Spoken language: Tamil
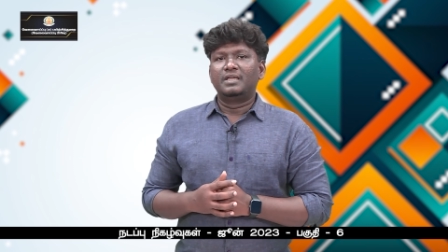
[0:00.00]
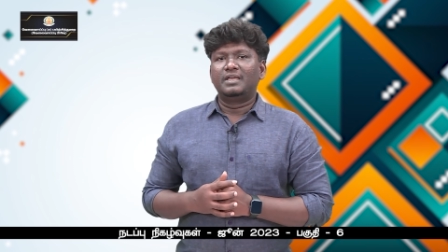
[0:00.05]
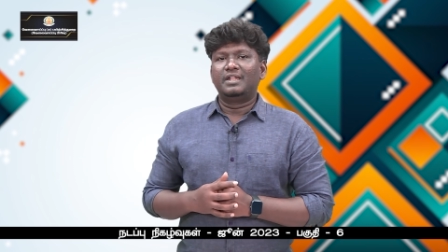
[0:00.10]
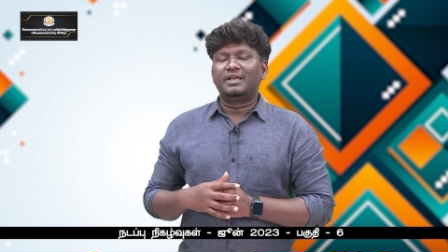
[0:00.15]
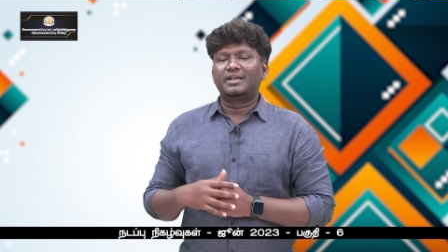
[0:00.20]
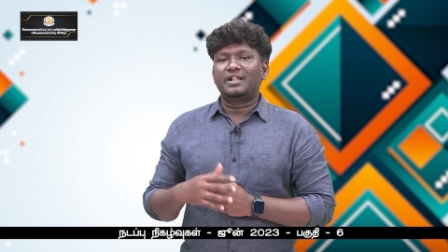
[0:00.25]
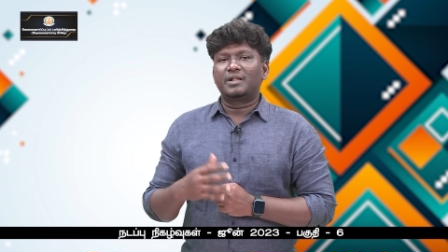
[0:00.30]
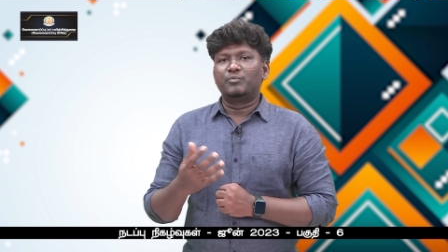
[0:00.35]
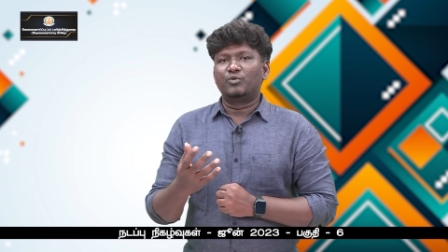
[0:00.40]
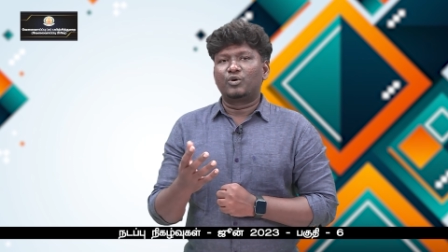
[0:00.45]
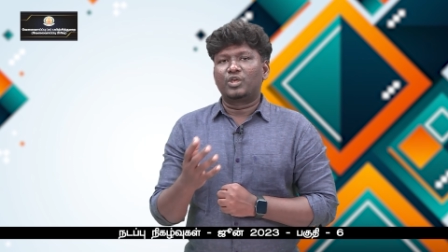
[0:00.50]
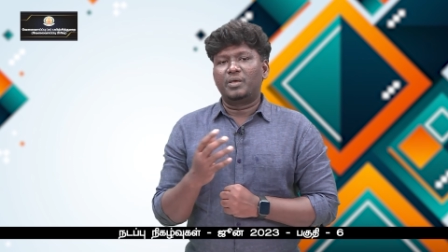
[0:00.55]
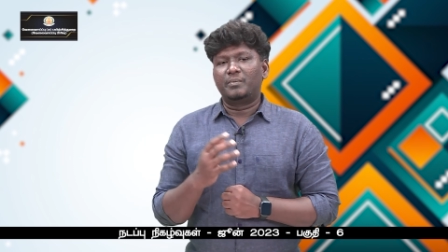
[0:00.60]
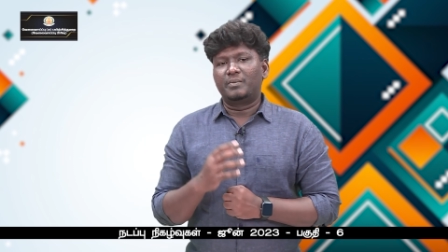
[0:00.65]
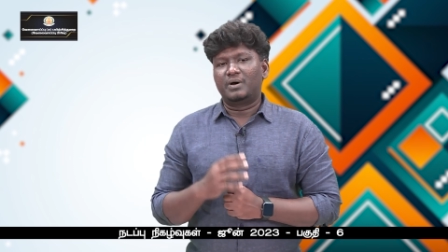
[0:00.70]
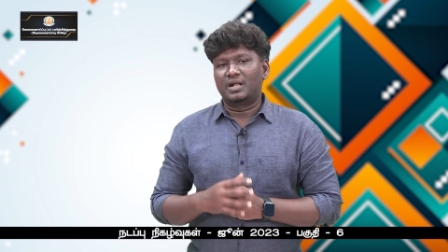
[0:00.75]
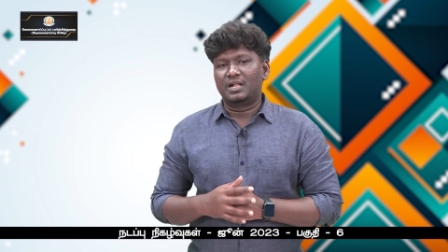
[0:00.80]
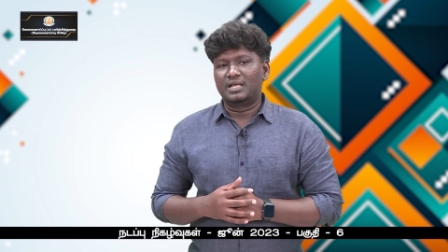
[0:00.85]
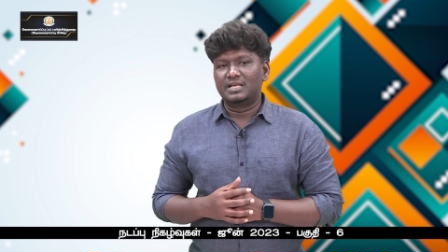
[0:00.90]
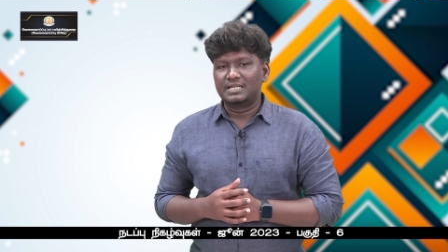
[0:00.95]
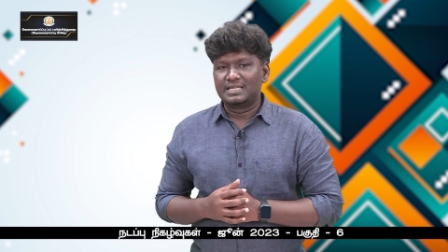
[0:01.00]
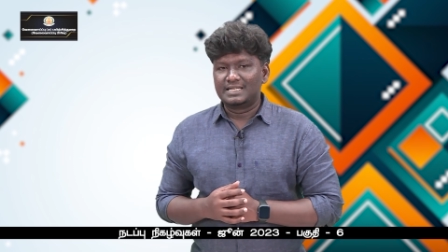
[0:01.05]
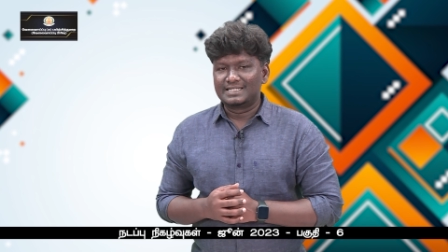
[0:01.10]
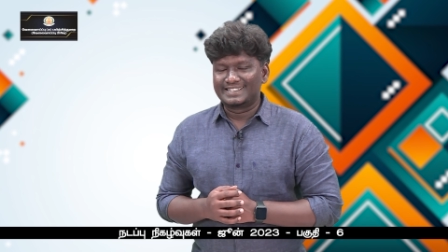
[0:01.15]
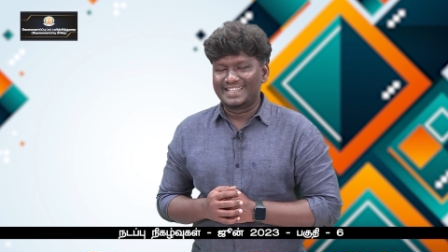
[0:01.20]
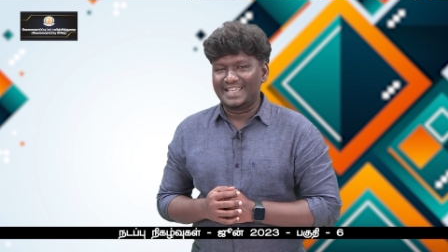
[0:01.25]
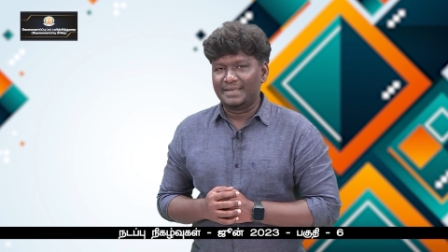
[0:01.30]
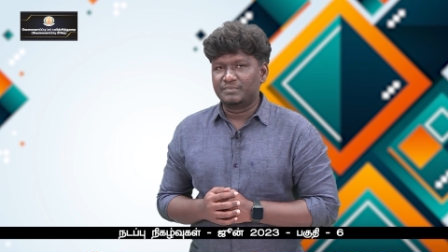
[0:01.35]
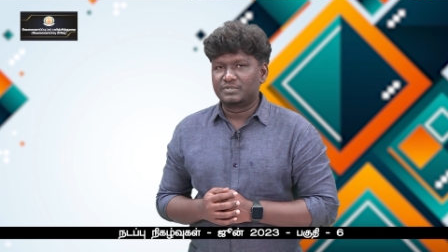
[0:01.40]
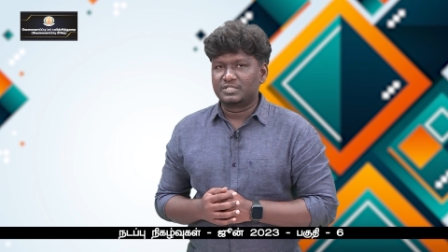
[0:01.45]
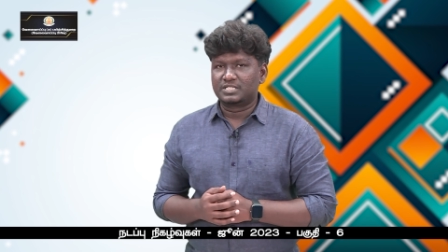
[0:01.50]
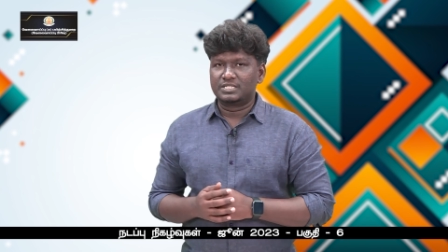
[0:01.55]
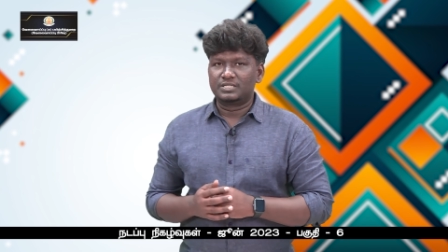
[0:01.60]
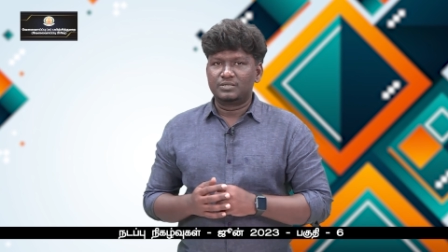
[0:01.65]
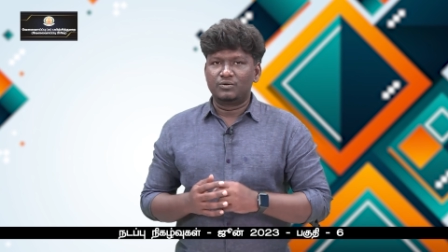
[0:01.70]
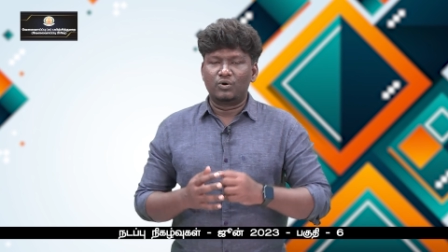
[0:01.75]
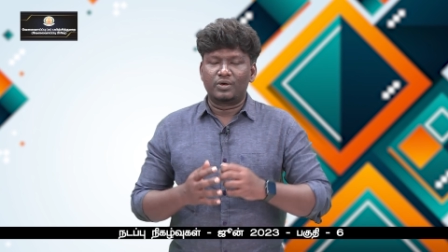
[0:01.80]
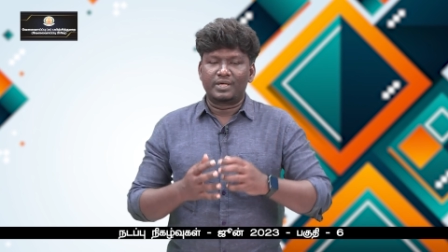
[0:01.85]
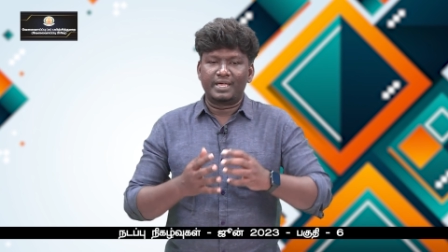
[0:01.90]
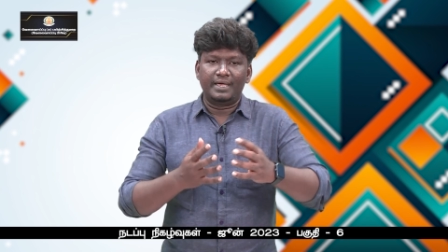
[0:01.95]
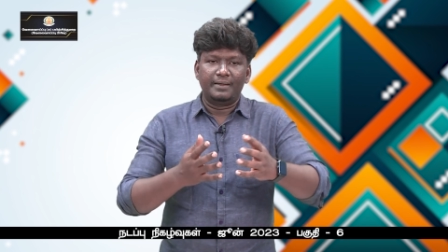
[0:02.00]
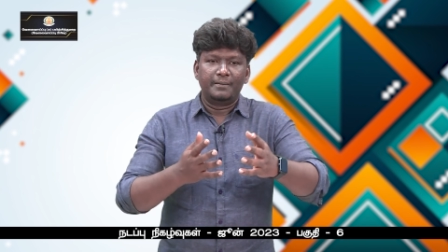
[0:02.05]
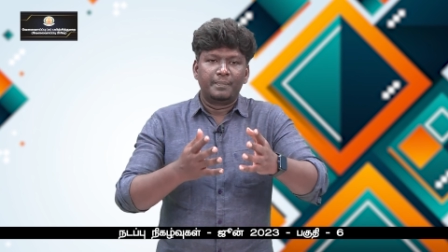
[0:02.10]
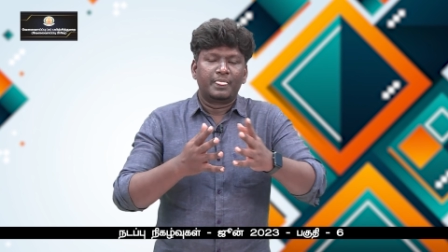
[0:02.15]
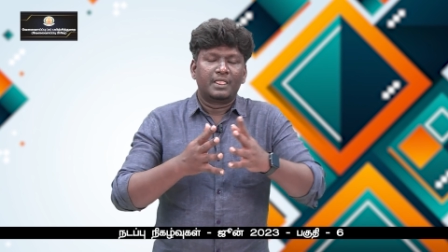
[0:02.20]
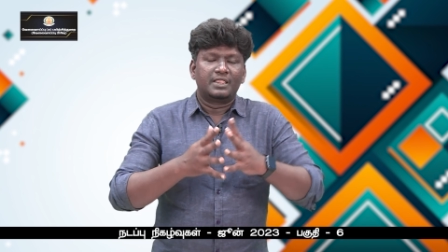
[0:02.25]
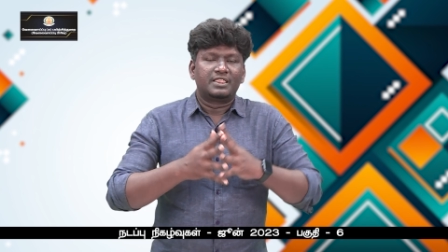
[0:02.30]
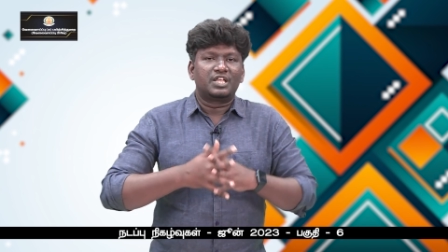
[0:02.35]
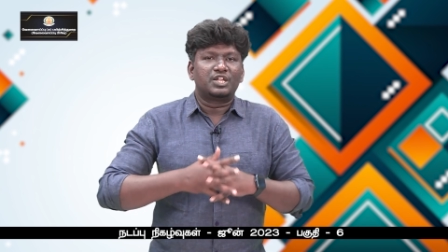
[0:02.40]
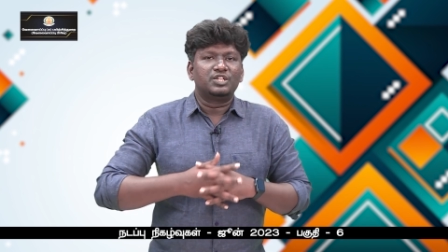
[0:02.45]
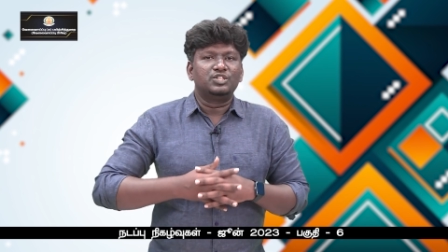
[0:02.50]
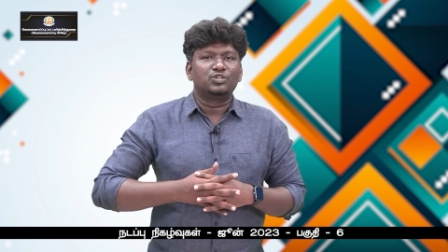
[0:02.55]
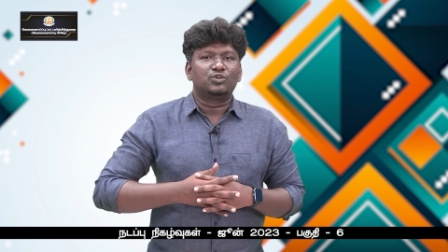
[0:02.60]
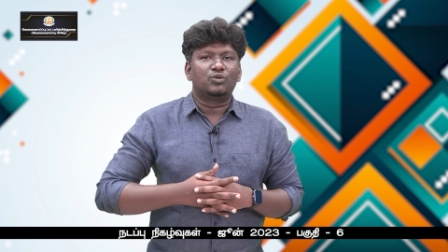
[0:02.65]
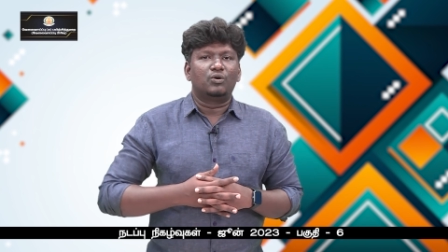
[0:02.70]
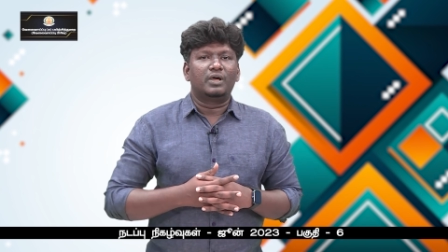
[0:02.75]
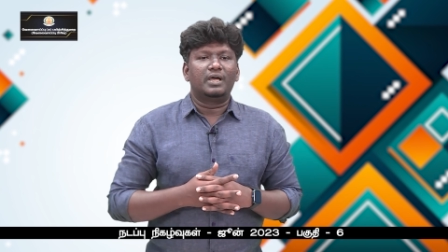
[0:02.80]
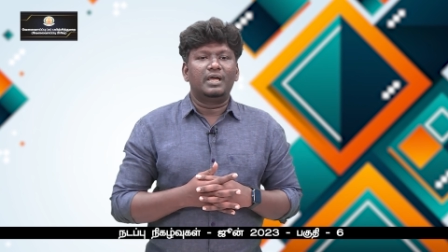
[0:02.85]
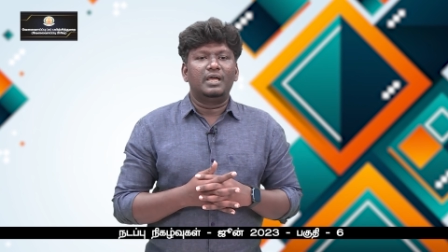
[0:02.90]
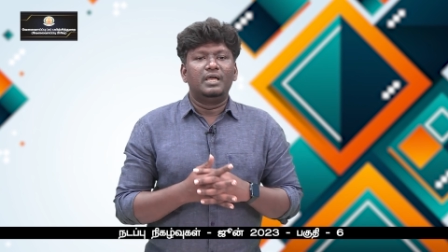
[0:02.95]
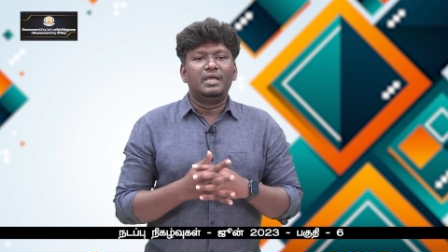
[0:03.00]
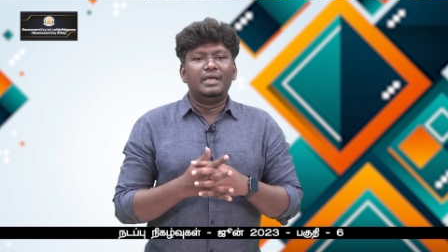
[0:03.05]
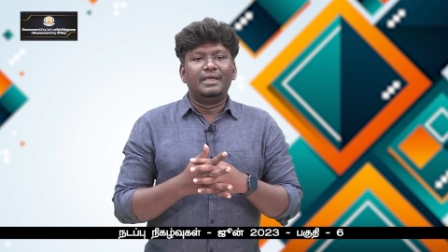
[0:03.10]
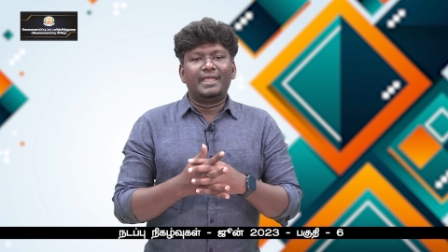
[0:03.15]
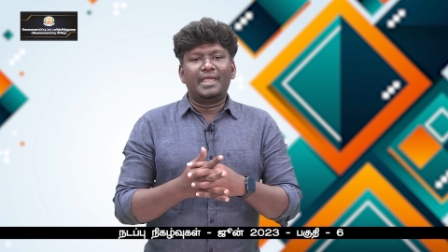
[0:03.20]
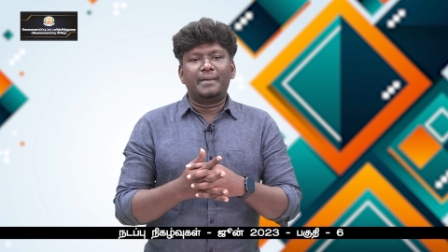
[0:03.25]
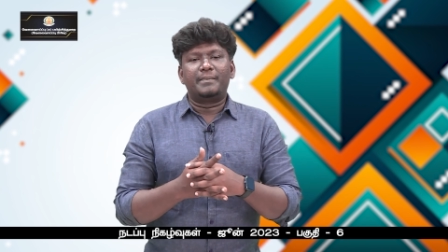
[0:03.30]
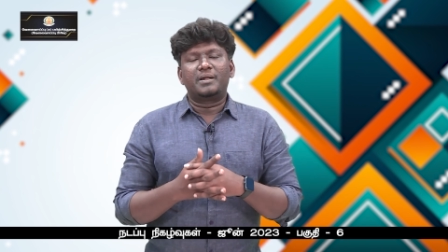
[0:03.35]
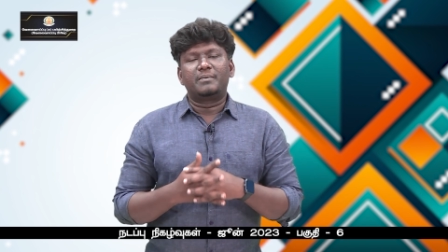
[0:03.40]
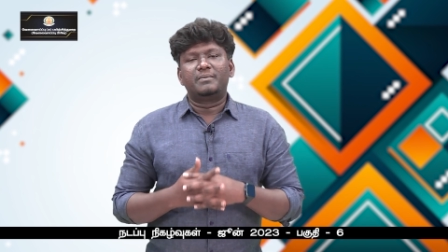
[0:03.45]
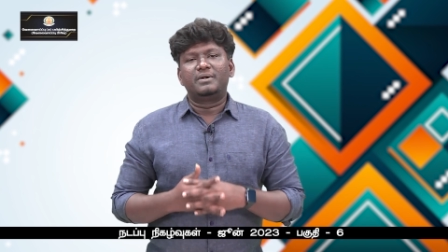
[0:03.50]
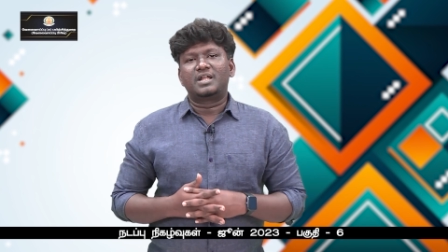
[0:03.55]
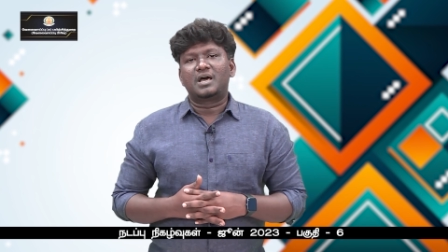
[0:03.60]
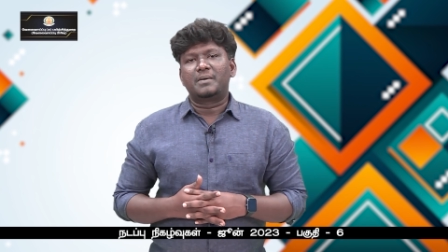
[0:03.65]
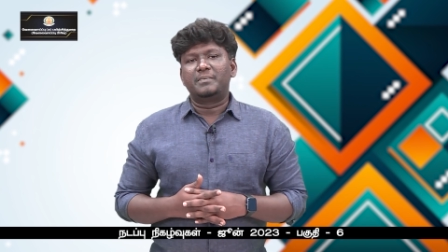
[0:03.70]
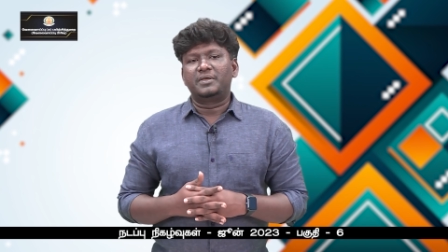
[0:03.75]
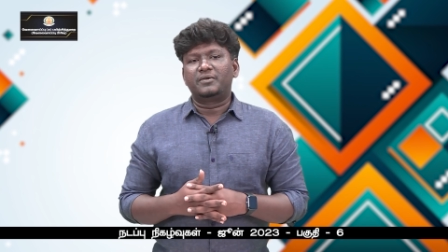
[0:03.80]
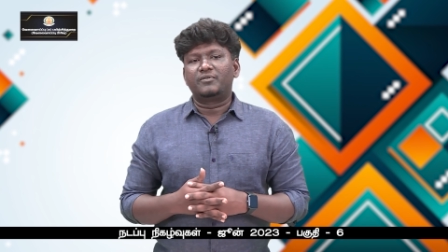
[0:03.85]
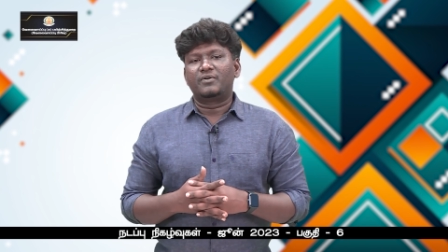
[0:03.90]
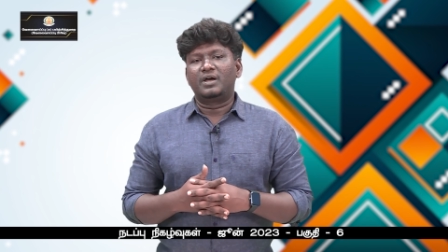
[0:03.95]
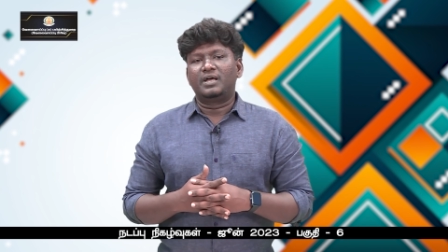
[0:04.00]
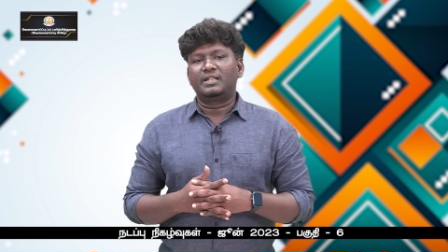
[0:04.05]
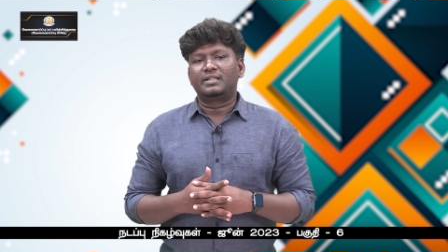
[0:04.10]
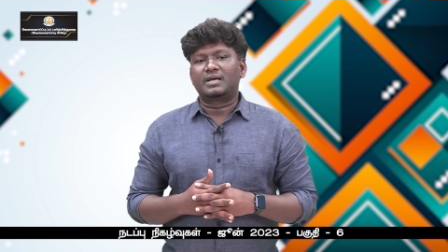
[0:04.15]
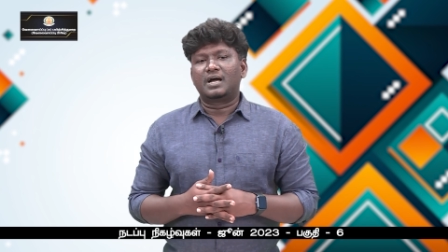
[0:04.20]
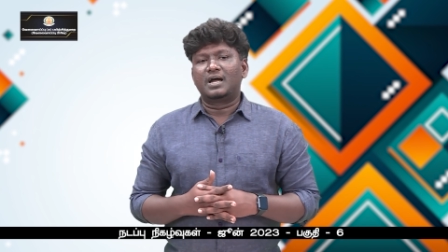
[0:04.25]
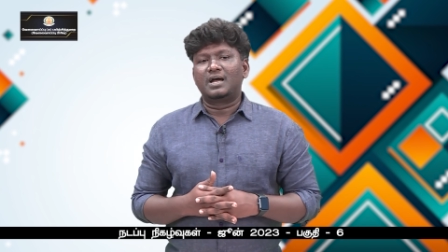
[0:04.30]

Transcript: இருக்கிற முக்கியமான ஸ்கீம்ஸ் ஓகே தெரிஞ்சுக்கோங்க இப்போ நம்ம டாபிக் வாங்க